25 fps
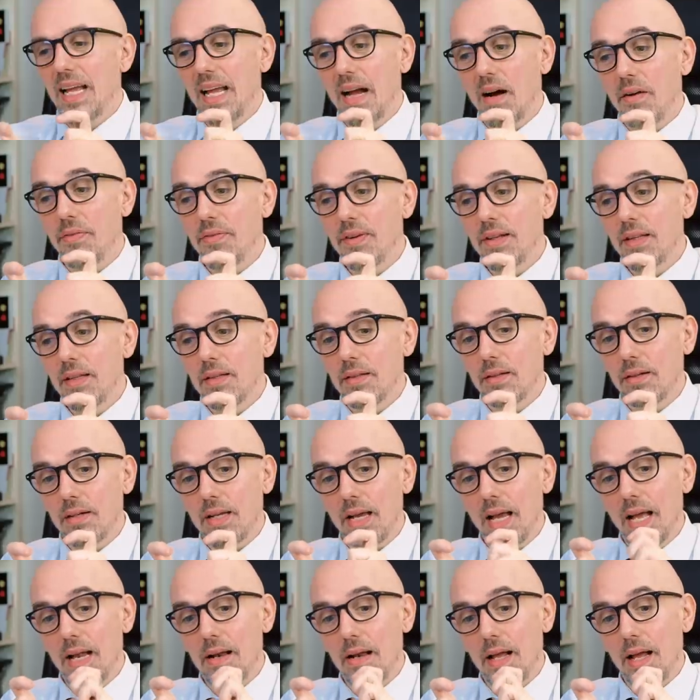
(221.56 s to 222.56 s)
et en fait,
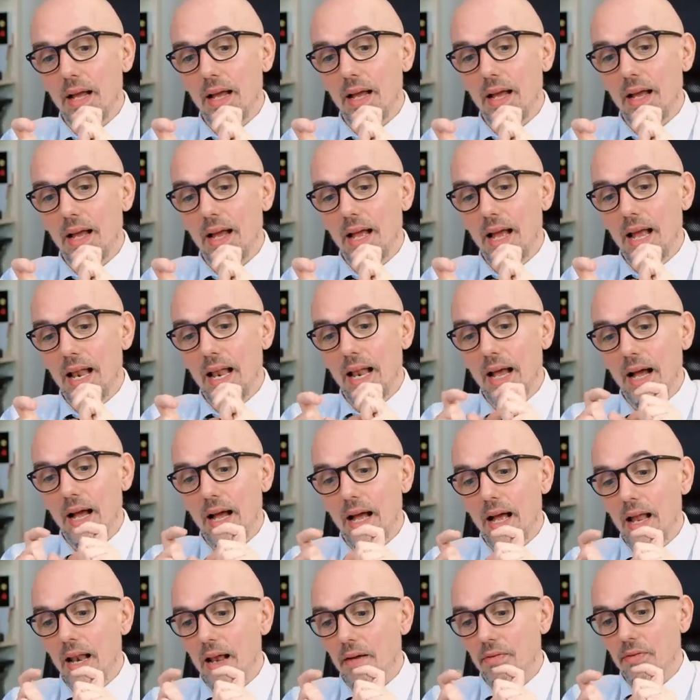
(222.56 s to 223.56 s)
donc elle, elle,
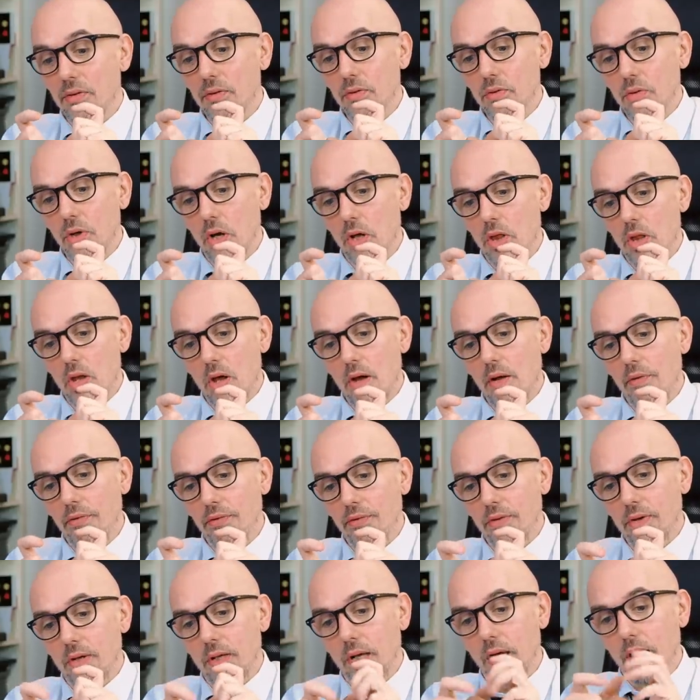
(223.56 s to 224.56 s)
a, elle a vendu un
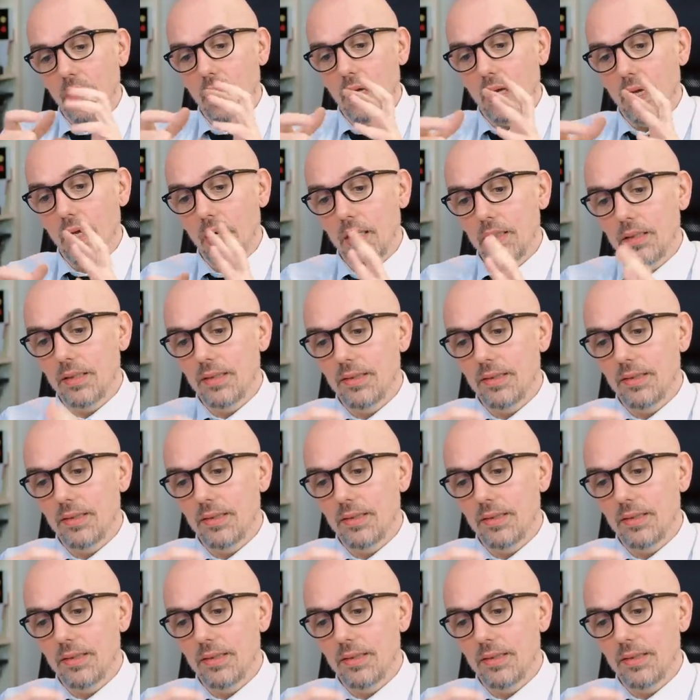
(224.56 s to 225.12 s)
œuf qui, et elle